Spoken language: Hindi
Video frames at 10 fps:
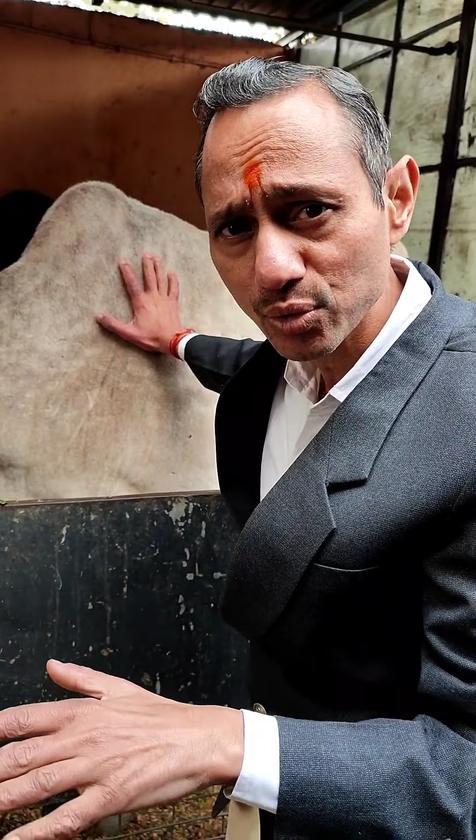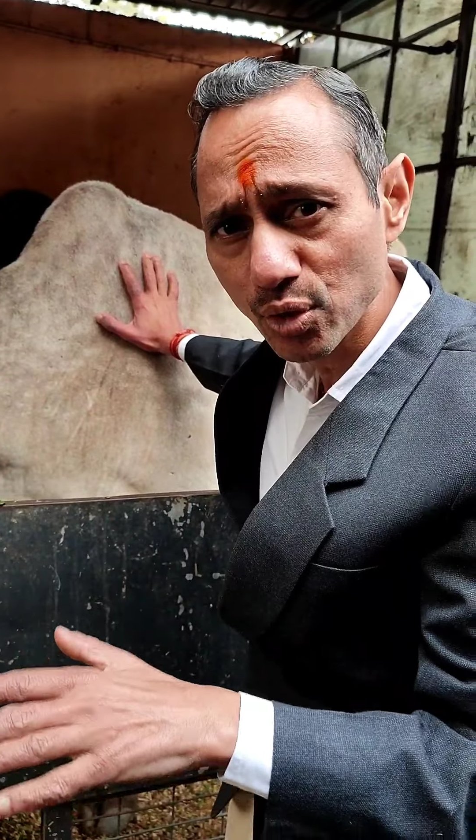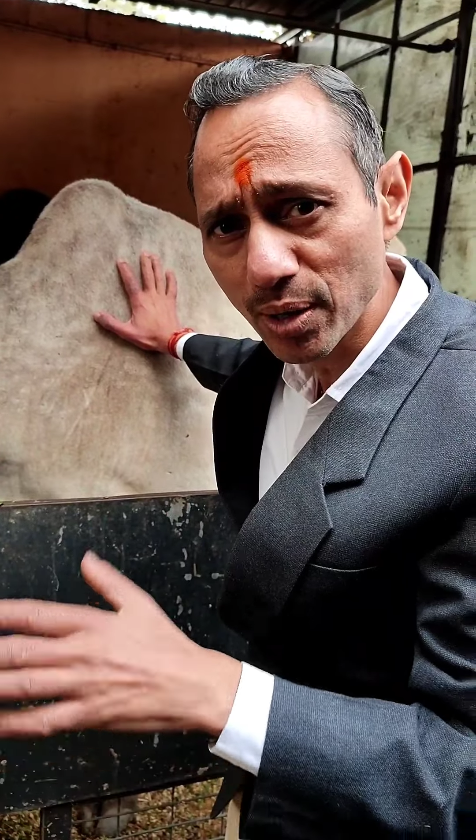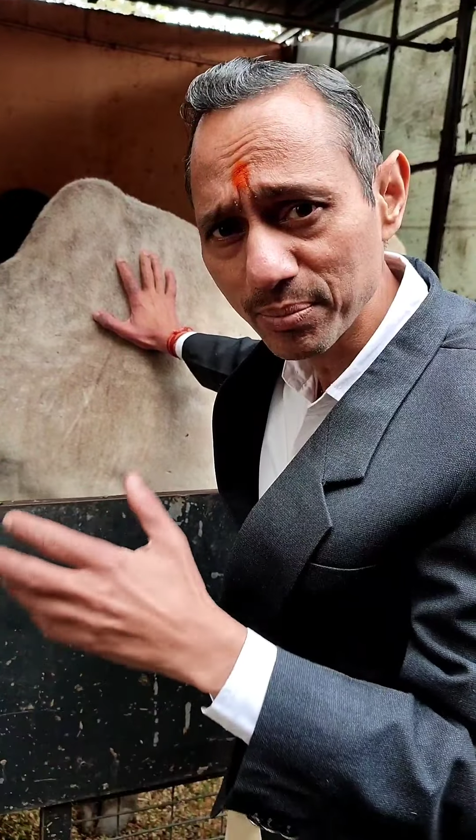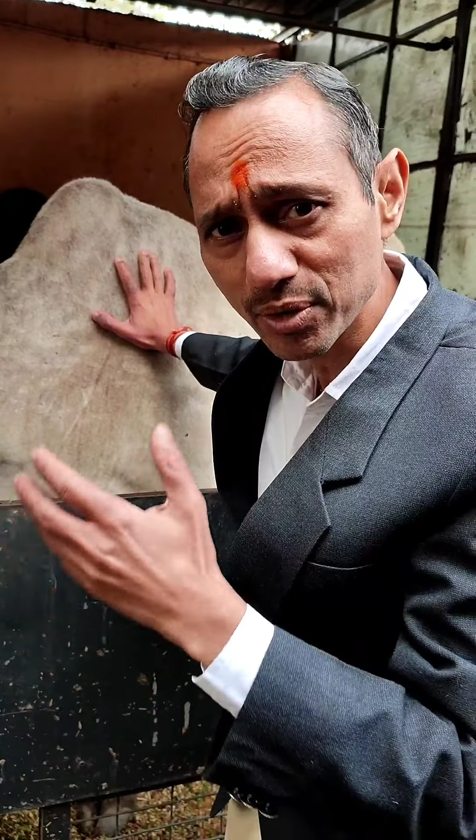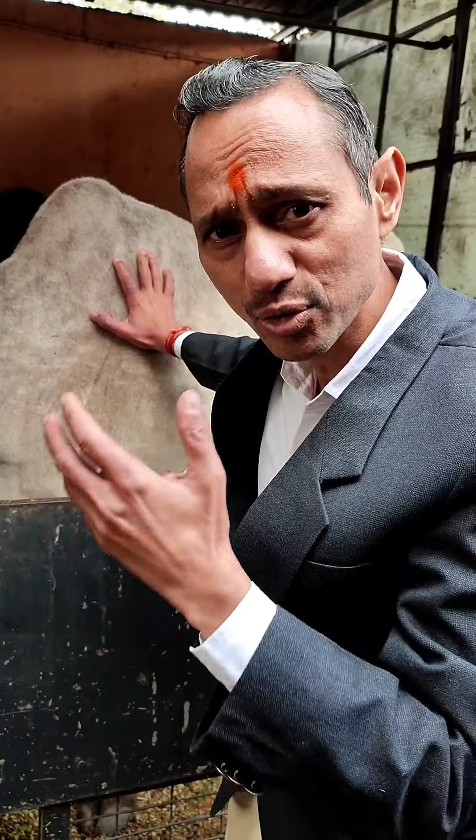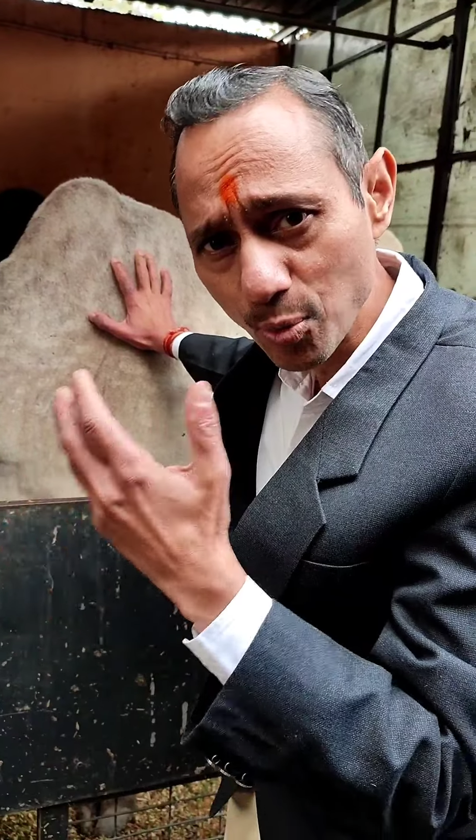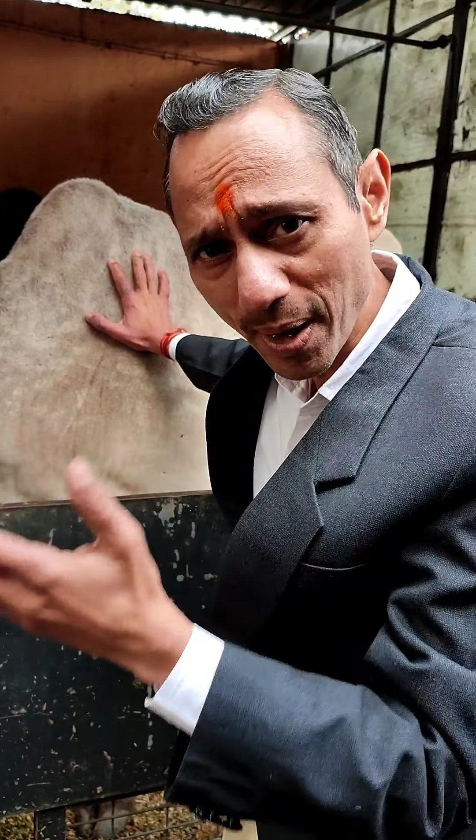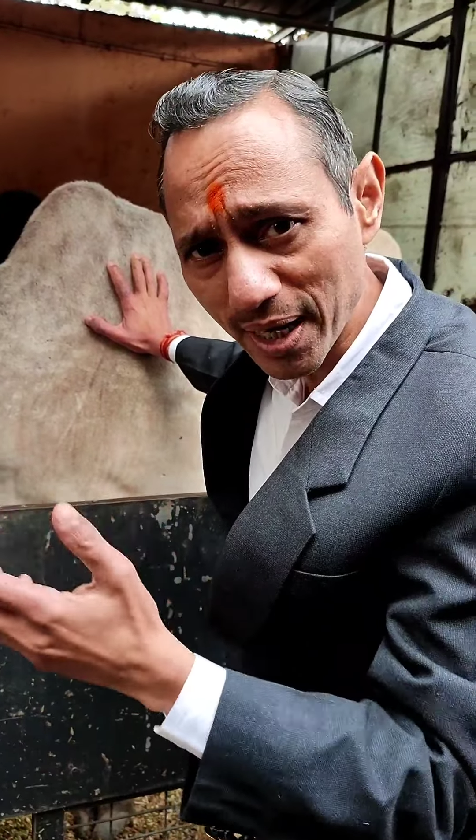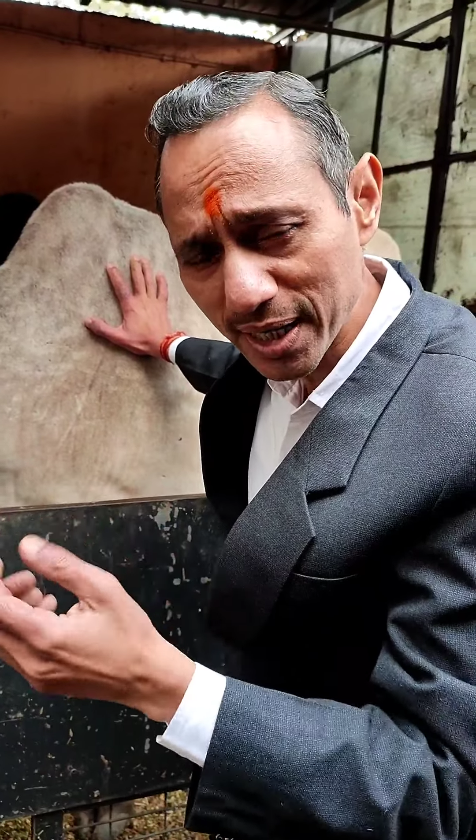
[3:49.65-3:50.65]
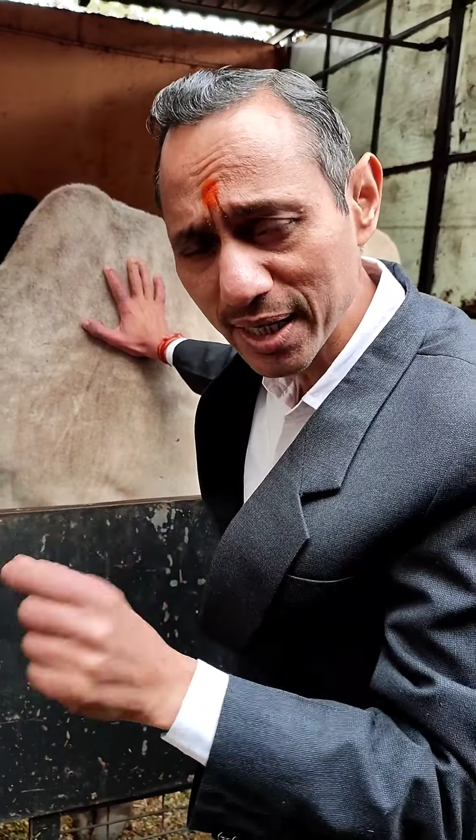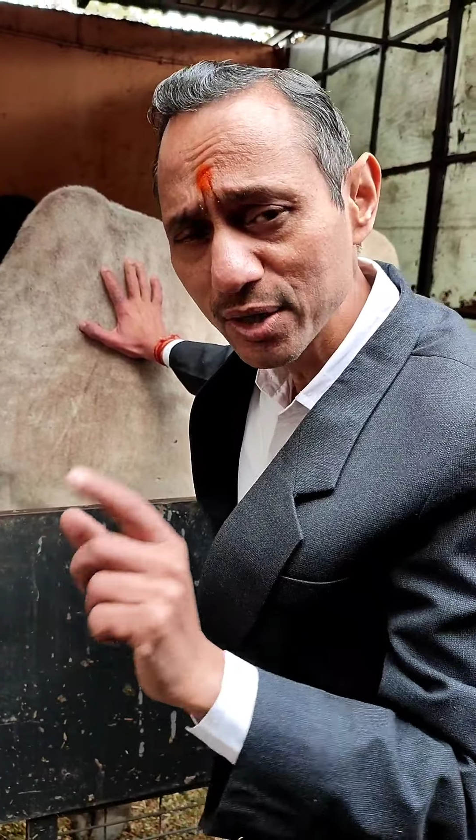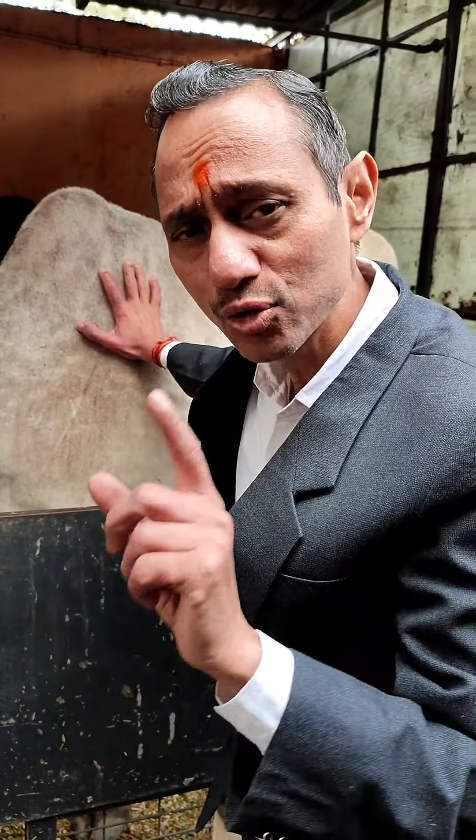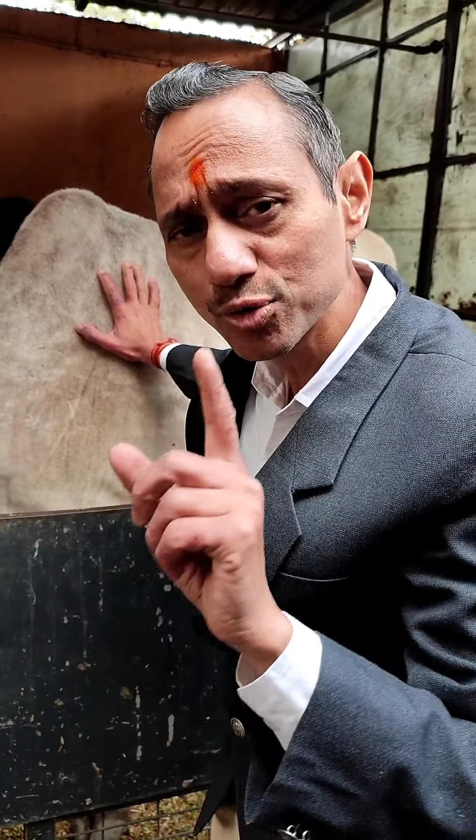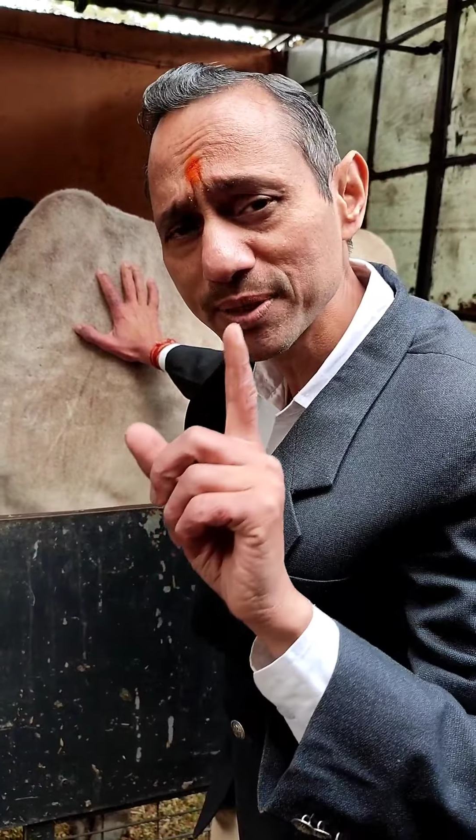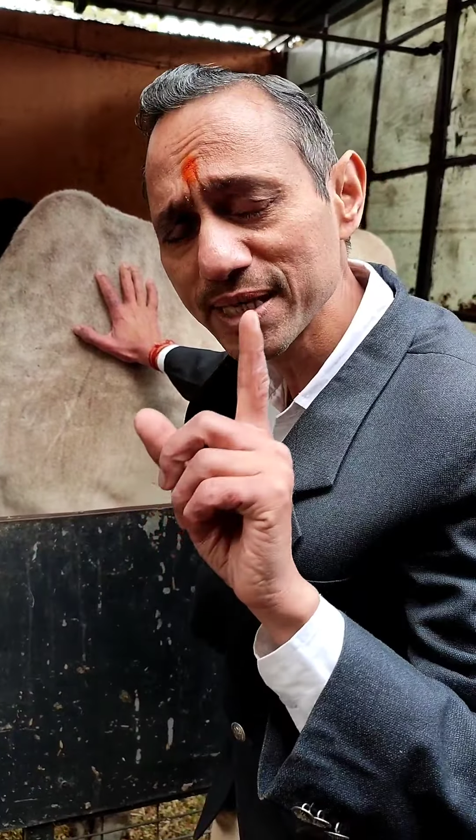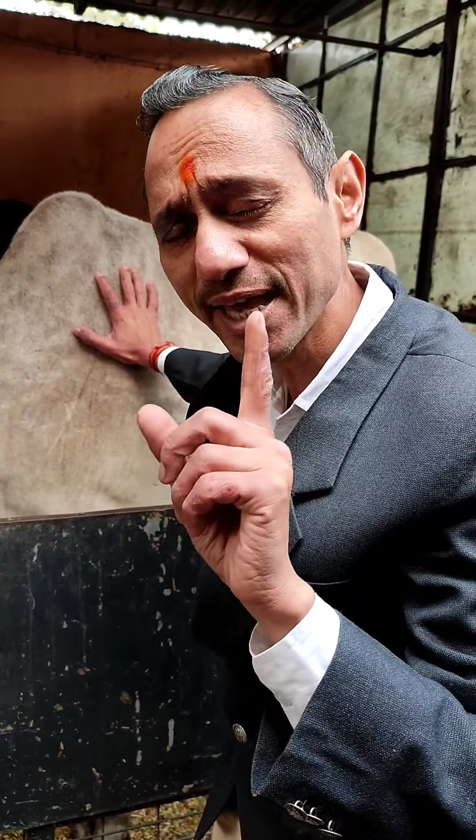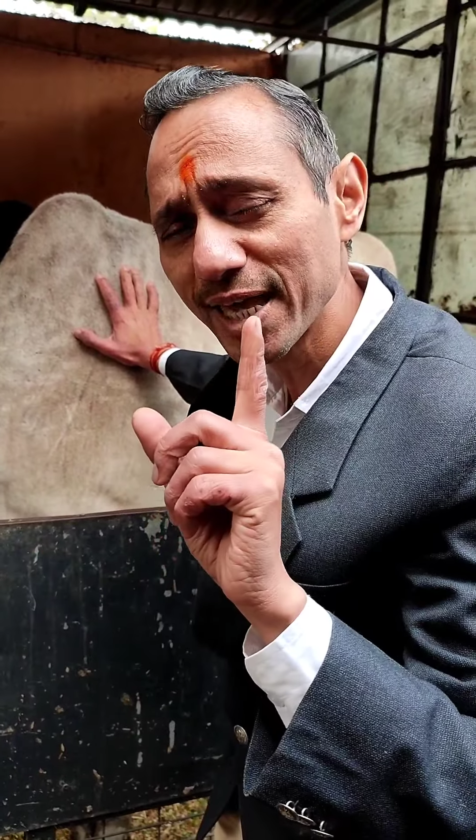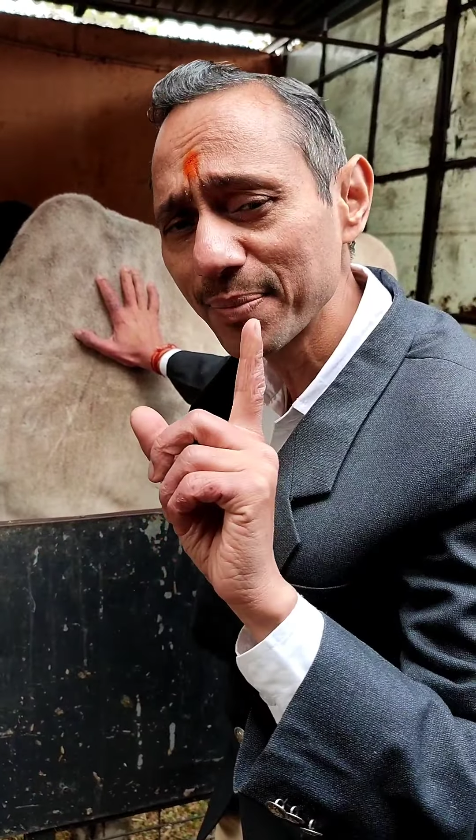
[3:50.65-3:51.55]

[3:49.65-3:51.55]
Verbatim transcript: को हम उबालें उसमें से